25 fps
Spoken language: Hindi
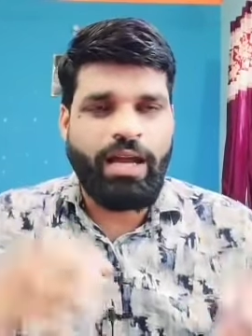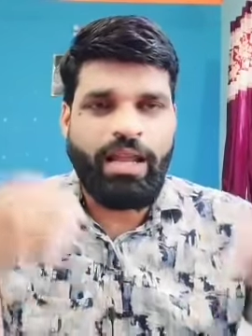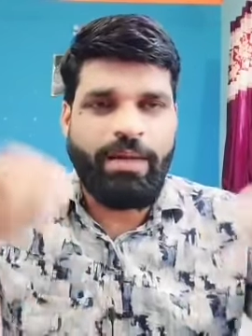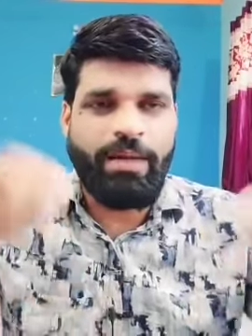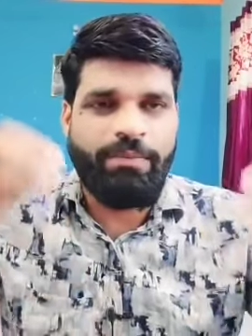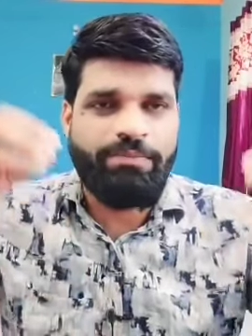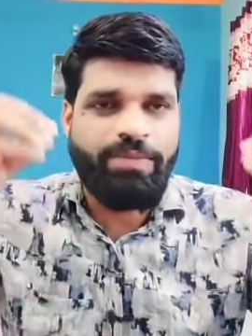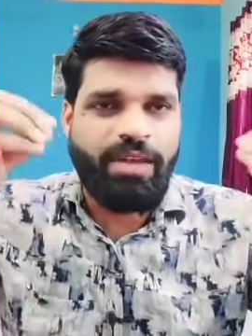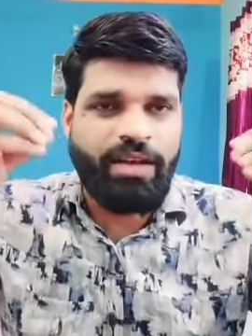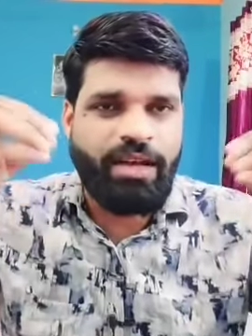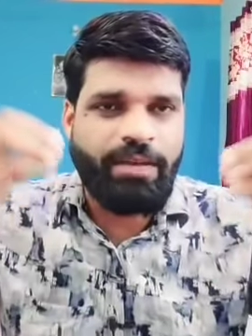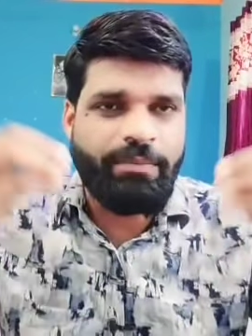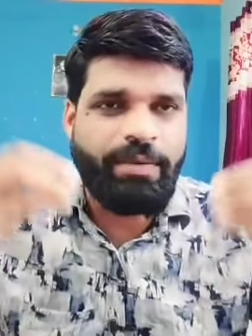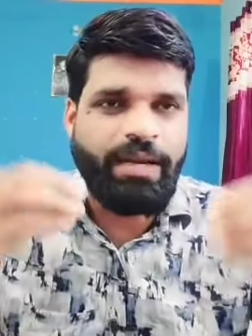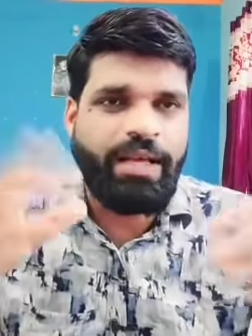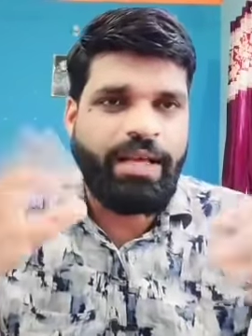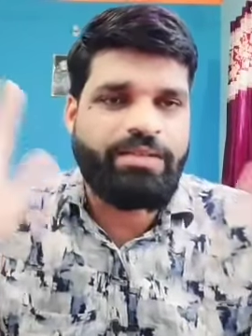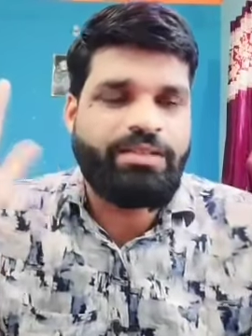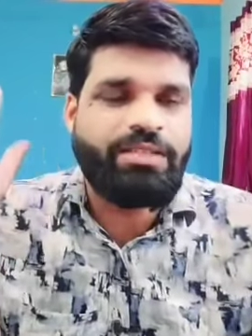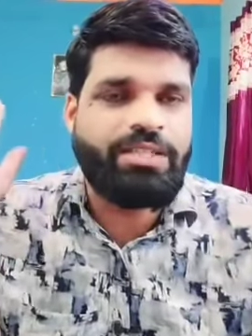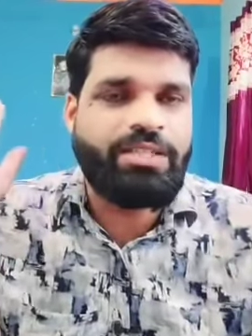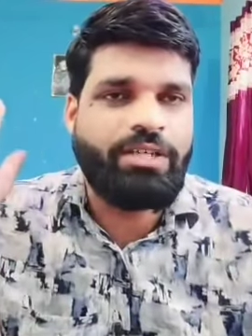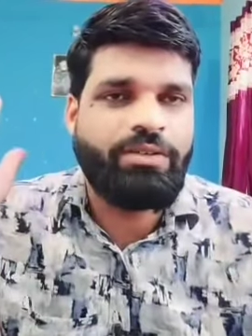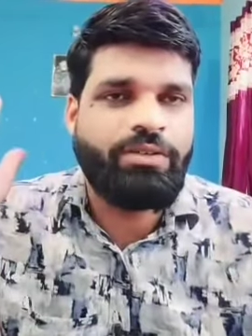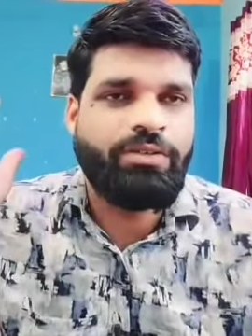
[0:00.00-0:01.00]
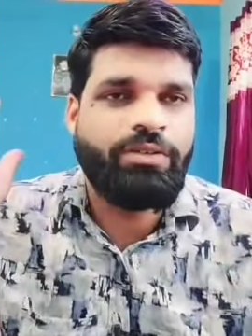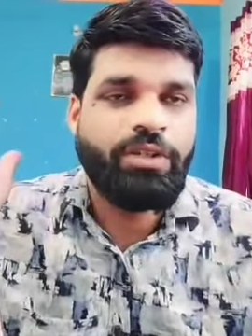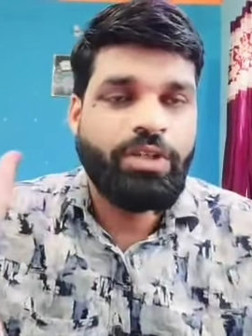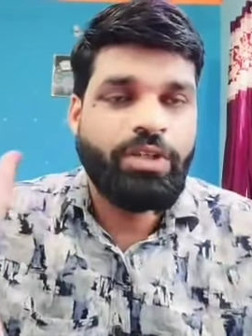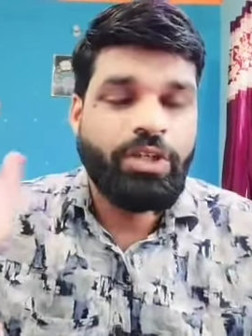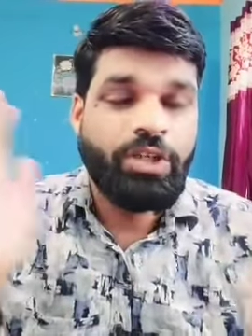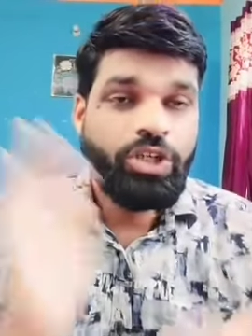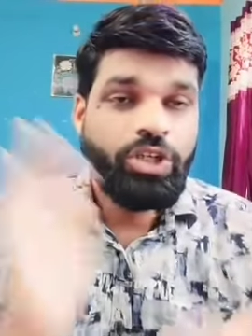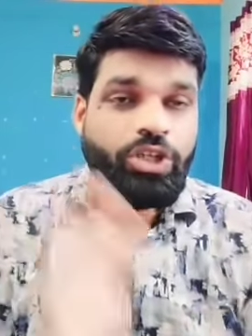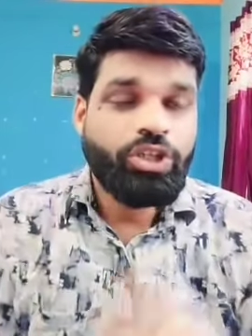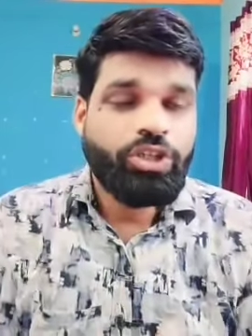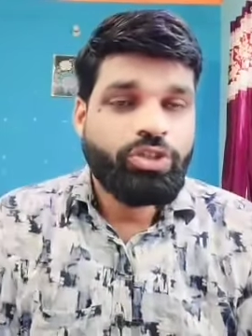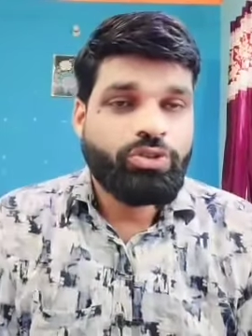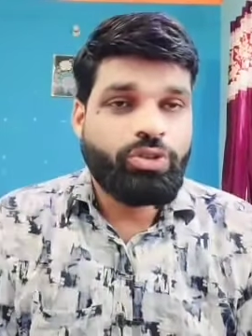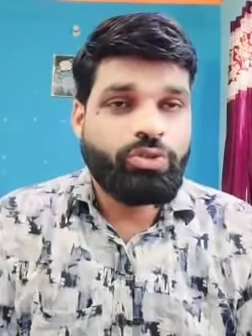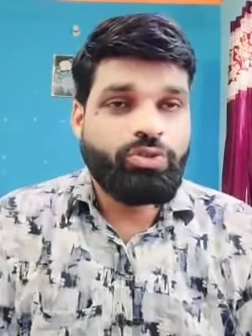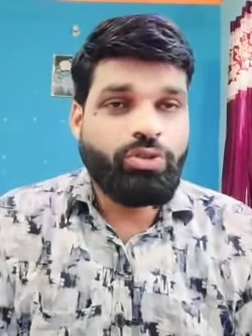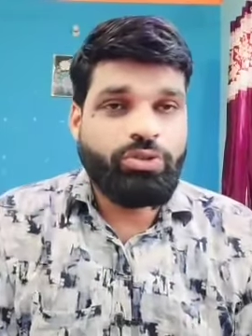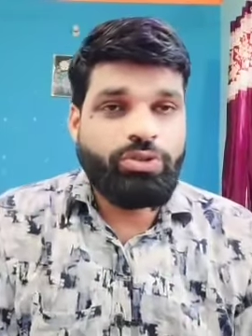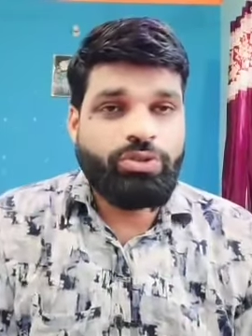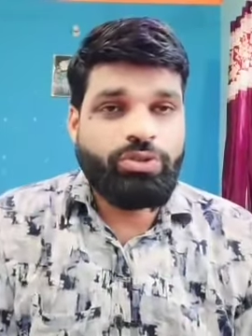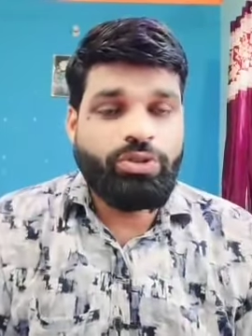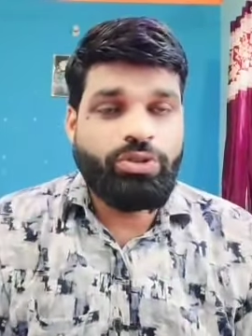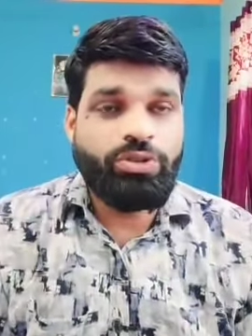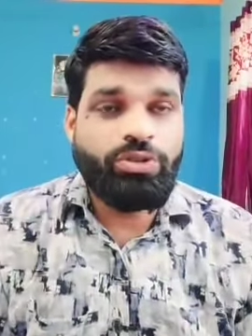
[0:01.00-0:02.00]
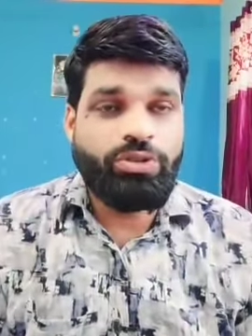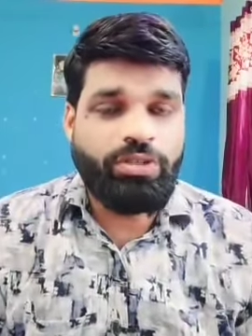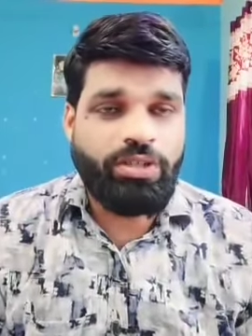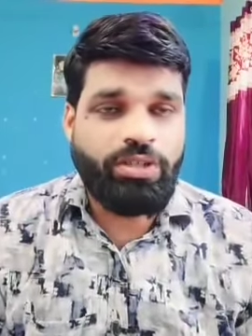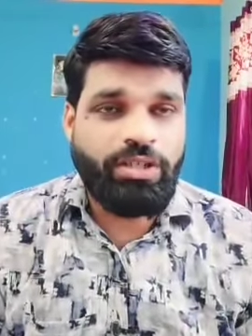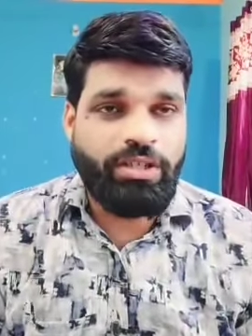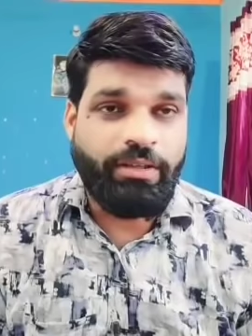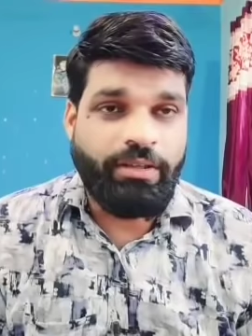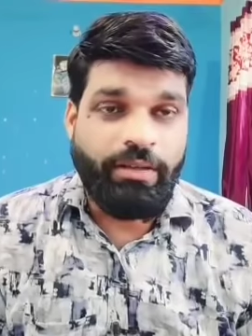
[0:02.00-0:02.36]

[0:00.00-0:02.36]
आराम से आके भड़ास निकालो तो दोस्तों